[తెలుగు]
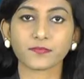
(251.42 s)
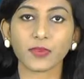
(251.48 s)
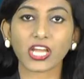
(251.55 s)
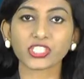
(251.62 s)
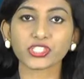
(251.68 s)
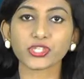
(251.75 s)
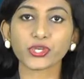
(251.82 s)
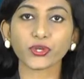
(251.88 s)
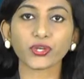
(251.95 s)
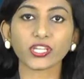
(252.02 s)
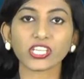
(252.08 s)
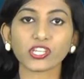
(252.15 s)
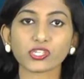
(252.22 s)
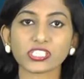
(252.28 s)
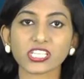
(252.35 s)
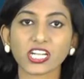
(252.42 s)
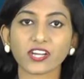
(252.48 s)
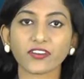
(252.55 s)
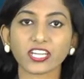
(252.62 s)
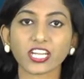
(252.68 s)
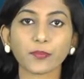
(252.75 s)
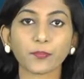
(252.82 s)
పర్చూరు
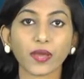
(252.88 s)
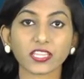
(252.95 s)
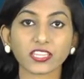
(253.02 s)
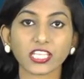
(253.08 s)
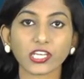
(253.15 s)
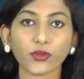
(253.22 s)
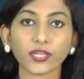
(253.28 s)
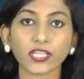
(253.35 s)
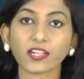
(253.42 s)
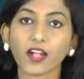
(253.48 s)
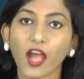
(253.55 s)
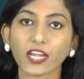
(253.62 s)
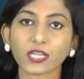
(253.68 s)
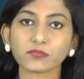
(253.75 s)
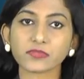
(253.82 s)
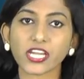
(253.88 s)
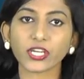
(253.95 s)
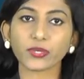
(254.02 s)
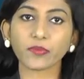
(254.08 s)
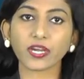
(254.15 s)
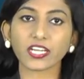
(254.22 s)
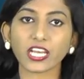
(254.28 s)
నియోజకవర్గ పరిధిలోని
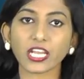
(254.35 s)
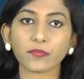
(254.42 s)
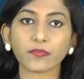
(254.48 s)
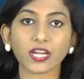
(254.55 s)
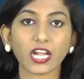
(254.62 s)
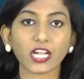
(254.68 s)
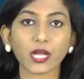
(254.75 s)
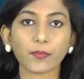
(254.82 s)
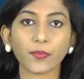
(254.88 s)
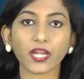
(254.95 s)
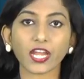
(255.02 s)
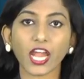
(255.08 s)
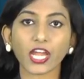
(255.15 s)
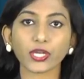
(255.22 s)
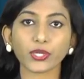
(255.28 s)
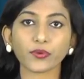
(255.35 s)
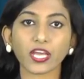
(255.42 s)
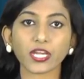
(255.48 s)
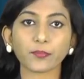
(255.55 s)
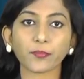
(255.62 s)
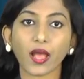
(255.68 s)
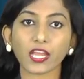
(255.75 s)
కారంచేడు మండలం రంగప్ప నాయుడు
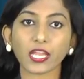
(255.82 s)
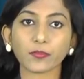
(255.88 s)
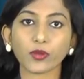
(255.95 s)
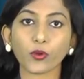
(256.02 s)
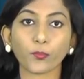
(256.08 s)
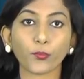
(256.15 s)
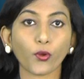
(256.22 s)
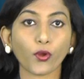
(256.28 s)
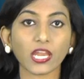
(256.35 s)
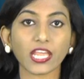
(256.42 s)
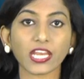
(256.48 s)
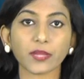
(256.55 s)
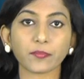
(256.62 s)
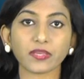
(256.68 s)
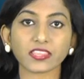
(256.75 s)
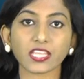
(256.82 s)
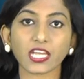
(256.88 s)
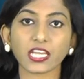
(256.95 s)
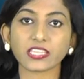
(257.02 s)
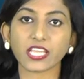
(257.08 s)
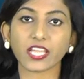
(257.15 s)
వారి పాలెంలో పోలేరమ్మ తల్లి